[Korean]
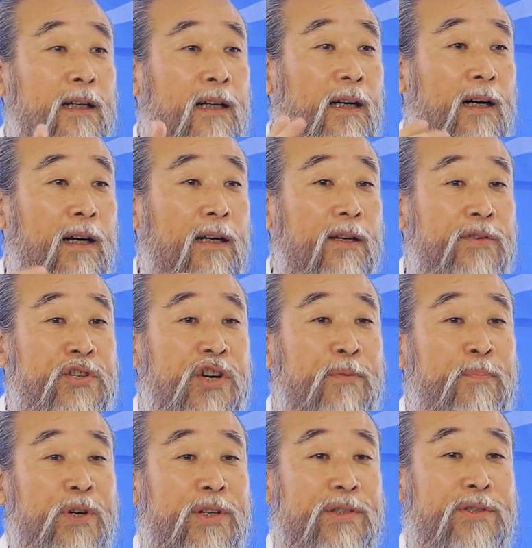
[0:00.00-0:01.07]
아, 이건
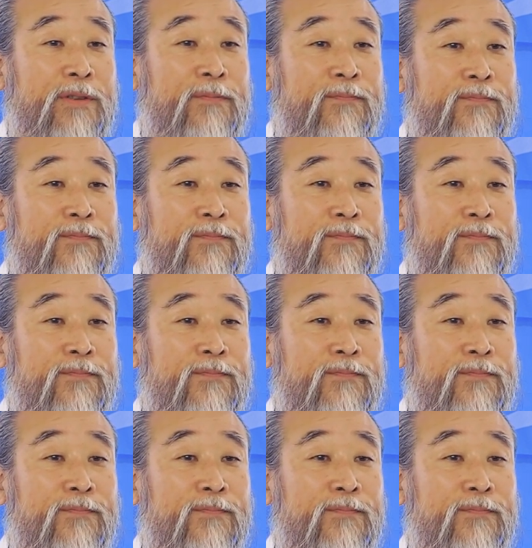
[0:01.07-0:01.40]
천벌이죠.